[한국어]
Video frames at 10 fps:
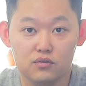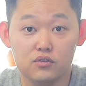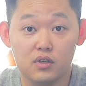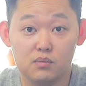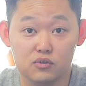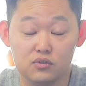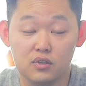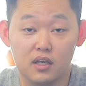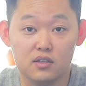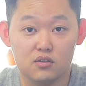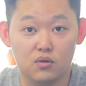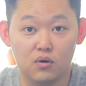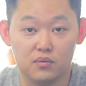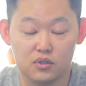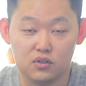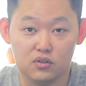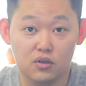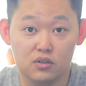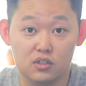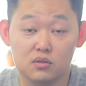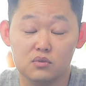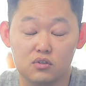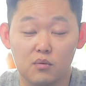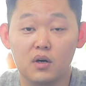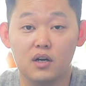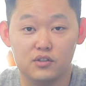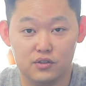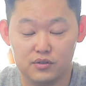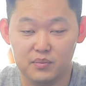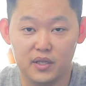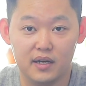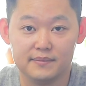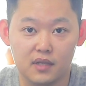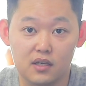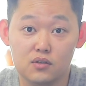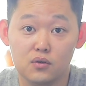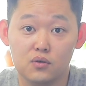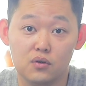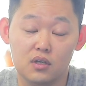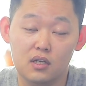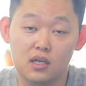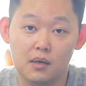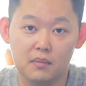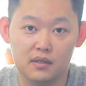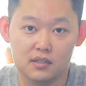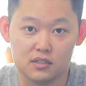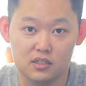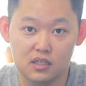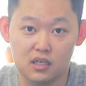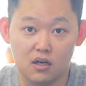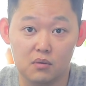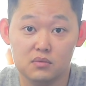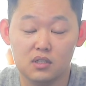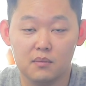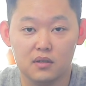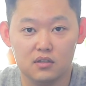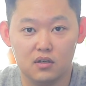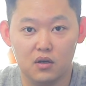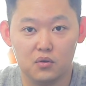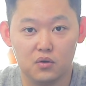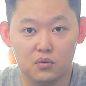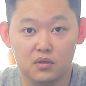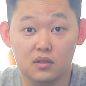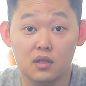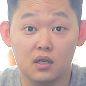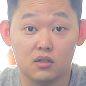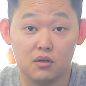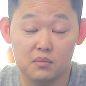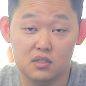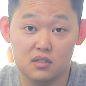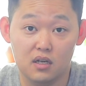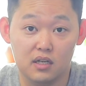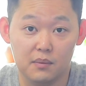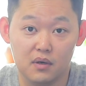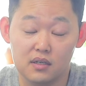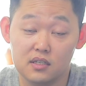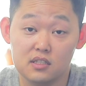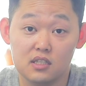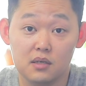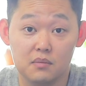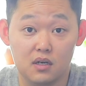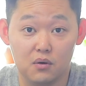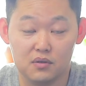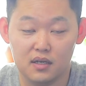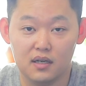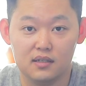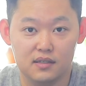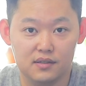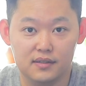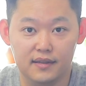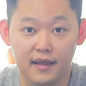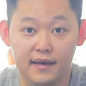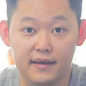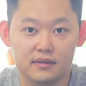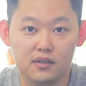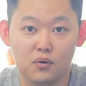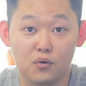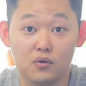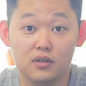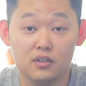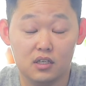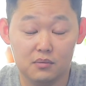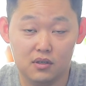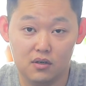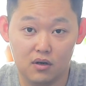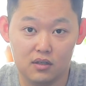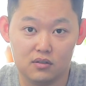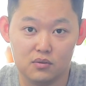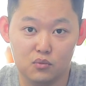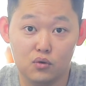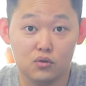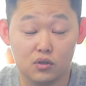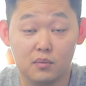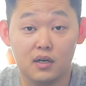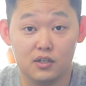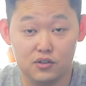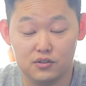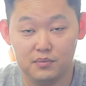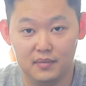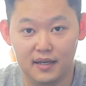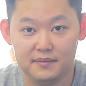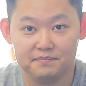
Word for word: 특유의 붉은 케이스도 없어져서 이 점은 정말 아쉬웠습니다. 개인적으로 킬리안만의 상징이 검은색 바틀에어서 오는 그런 미스테리함과 섹시함이라고 생각을 했었는데 이런 고유한 느낌을 잃어가는 점도 정말 아쉬웠습니다.